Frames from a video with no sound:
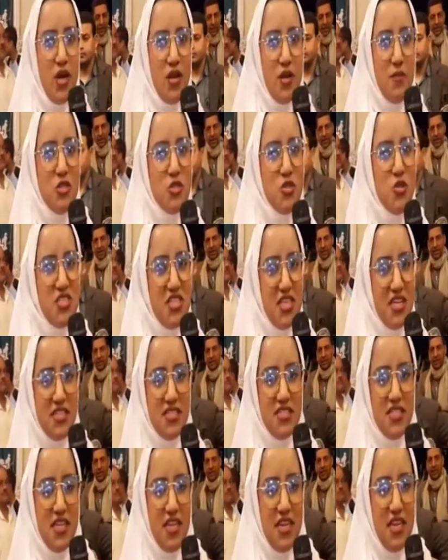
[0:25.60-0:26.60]
وانا بشكر
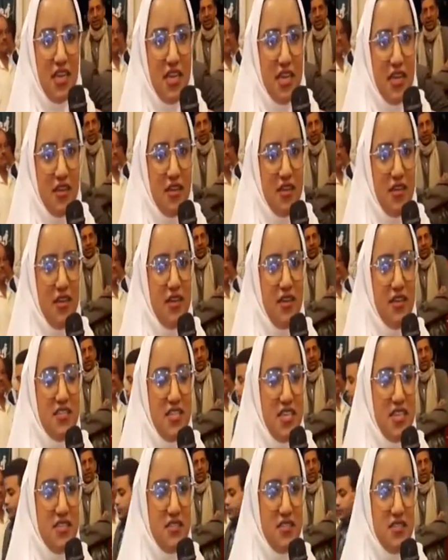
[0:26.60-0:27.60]
سياده
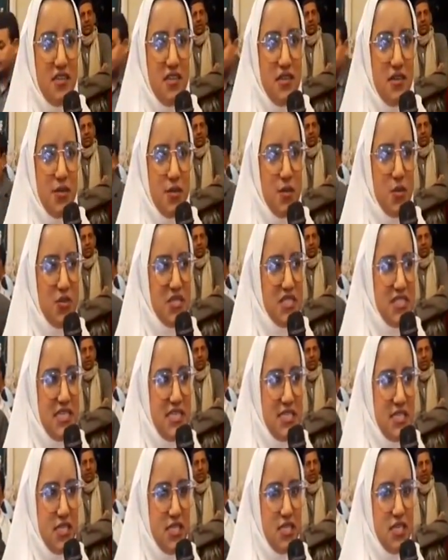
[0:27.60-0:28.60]
سياده
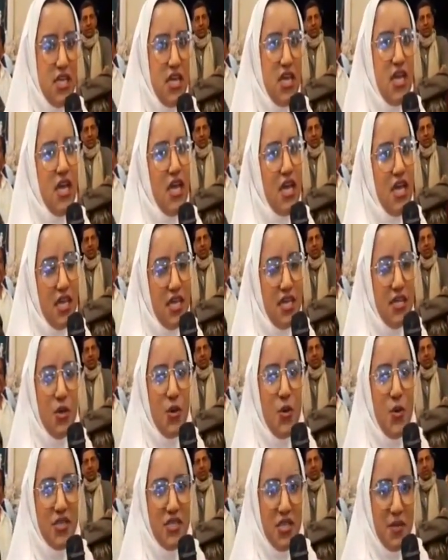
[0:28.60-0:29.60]
الوزير
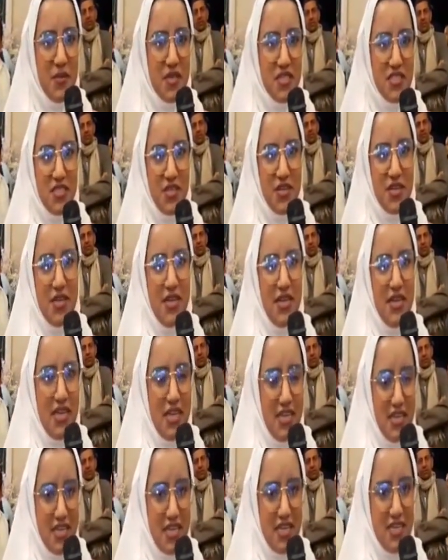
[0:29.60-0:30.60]
ان هو تم اختياري ان